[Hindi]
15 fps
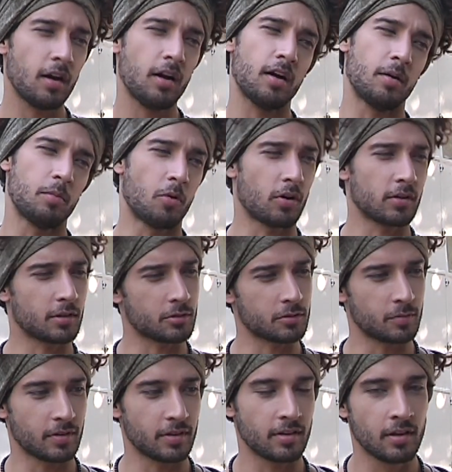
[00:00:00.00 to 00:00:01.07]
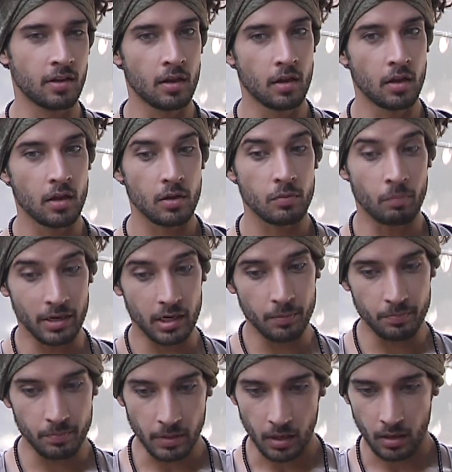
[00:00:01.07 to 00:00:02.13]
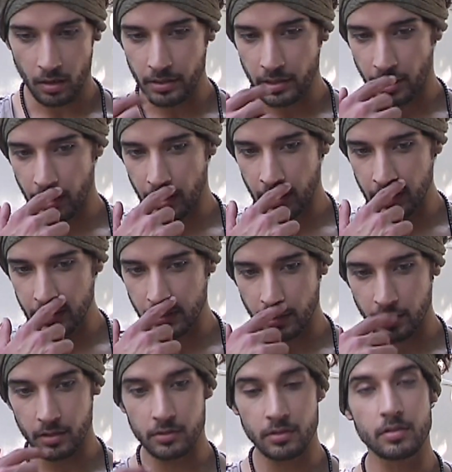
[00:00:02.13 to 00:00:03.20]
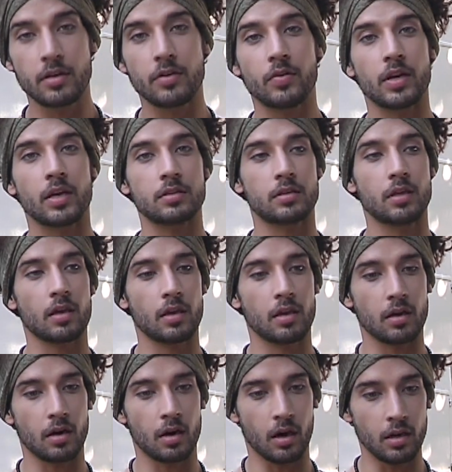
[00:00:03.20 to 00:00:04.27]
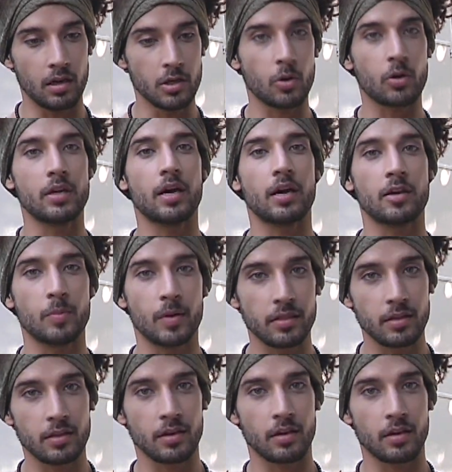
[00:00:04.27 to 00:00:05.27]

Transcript: हाँ बहुत है उसमें मतलब ये एक रीज़न है कि जिसकी वजह से अली और रिया की बनती